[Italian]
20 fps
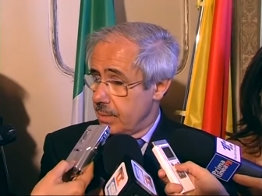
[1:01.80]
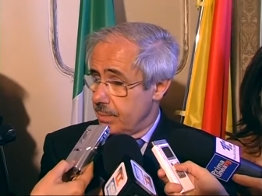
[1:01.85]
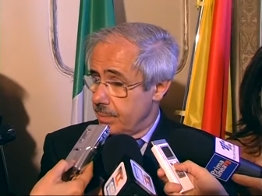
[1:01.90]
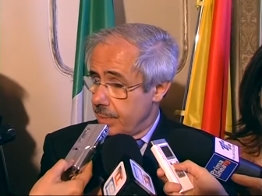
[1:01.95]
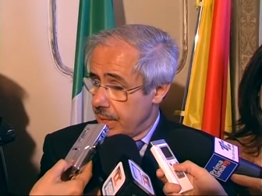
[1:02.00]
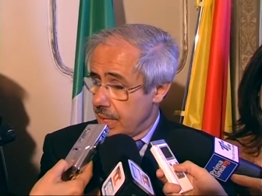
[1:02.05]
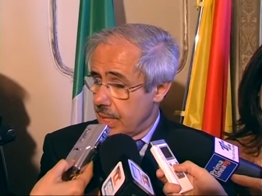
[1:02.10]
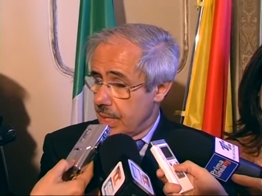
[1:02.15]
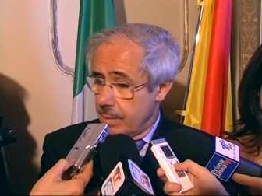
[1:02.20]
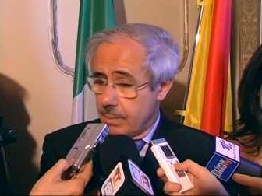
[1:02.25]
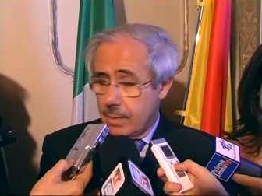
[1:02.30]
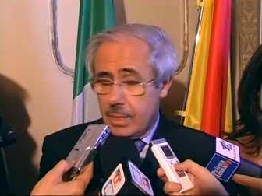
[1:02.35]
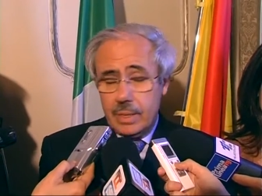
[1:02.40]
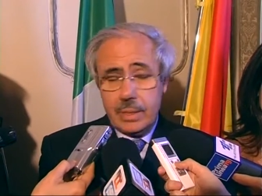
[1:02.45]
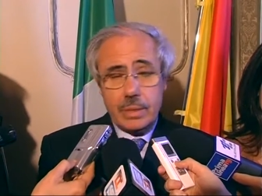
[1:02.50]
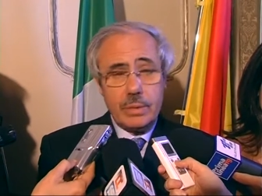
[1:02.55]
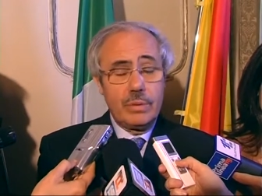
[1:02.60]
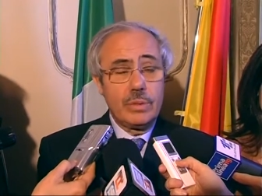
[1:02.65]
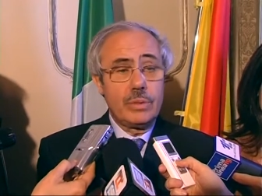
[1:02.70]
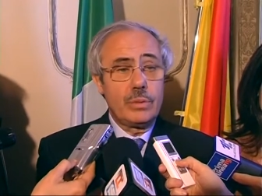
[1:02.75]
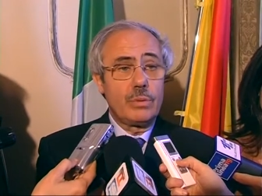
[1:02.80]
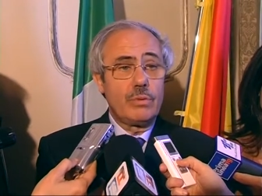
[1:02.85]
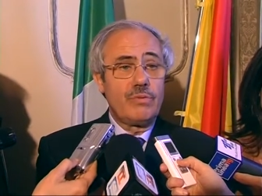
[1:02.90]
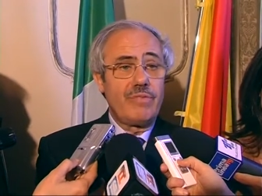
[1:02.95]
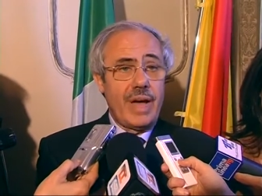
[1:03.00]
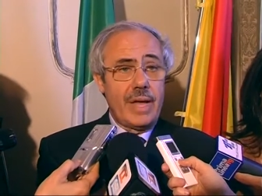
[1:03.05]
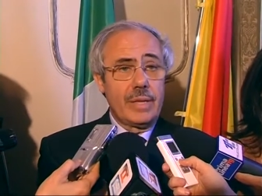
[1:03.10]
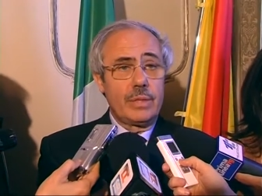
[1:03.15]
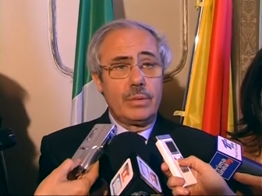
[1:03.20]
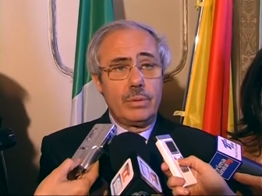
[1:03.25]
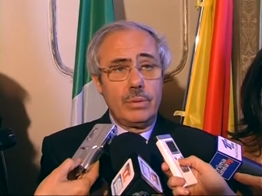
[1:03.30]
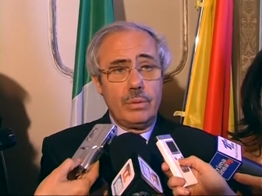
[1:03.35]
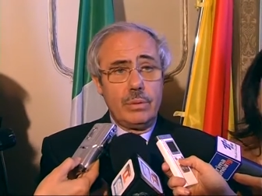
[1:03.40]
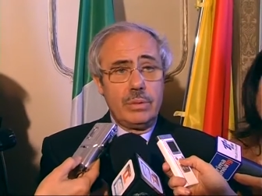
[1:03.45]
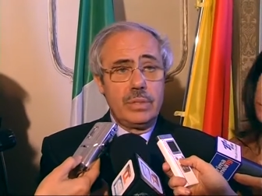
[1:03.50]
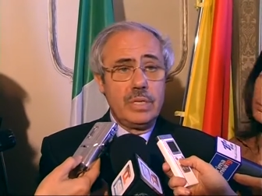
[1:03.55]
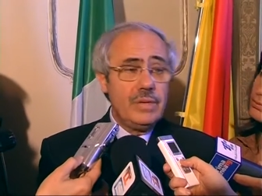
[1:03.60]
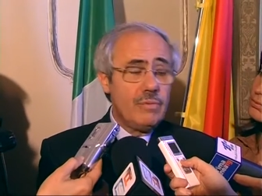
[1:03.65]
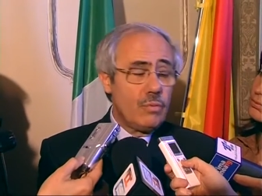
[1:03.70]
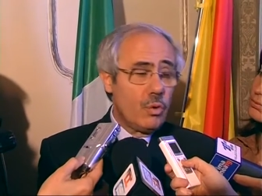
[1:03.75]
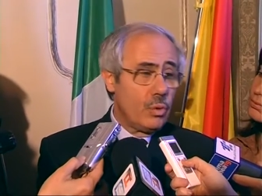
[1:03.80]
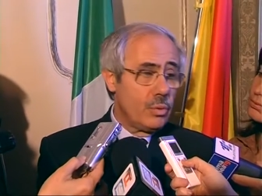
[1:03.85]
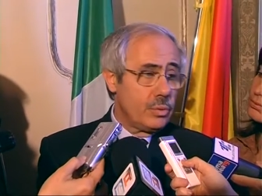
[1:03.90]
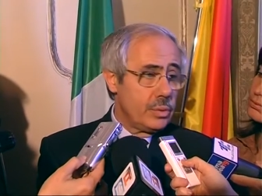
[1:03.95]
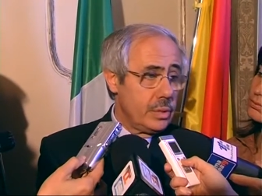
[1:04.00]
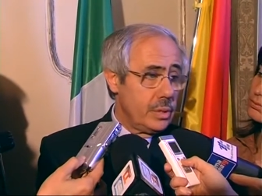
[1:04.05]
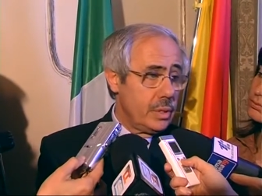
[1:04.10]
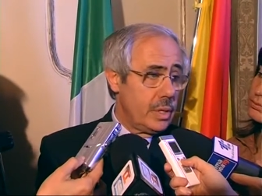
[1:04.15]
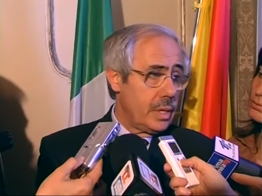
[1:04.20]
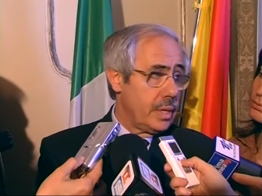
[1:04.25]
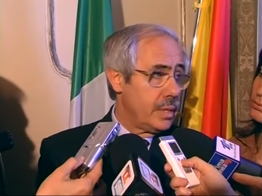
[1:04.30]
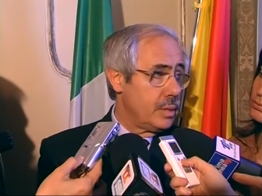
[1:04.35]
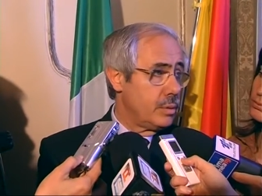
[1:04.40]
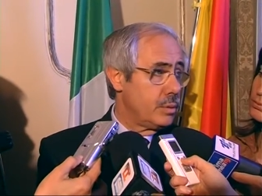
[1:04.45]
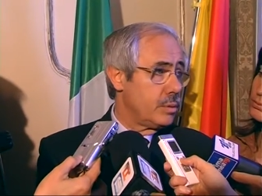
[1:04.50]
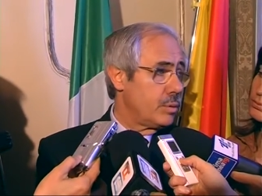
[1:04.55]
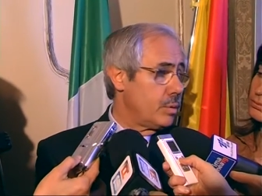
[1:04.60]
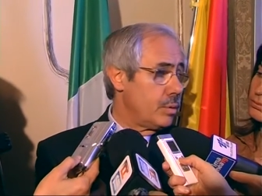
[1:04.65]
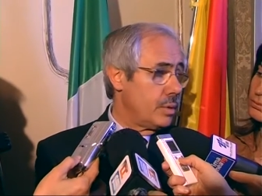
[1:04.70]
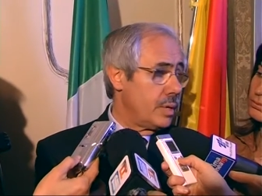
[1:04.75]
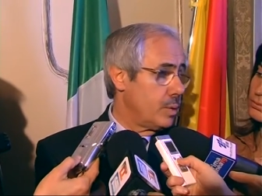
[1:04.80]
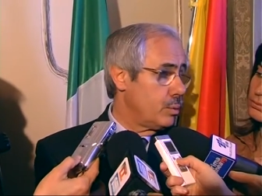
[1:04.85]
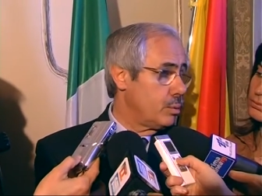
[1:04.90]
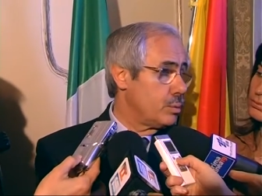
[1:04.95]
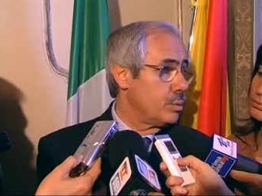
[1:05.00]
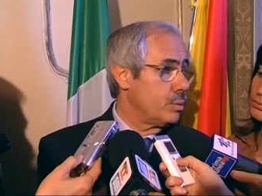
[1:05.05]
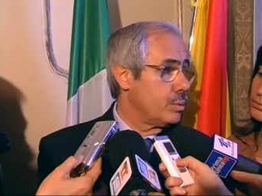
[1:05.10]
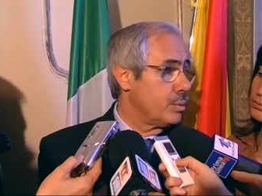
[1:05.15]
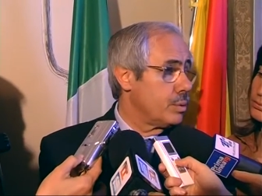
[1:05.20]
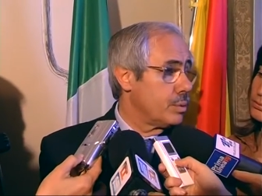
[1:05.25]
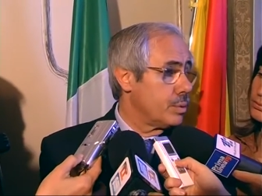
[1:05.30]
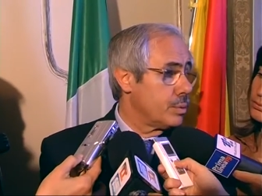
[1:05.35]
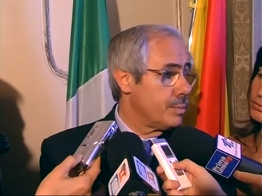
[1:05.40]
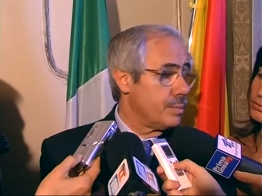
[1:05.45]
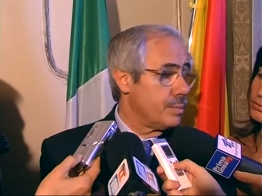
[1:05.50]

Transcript: prima questo fatto, si voti entro l'autunno.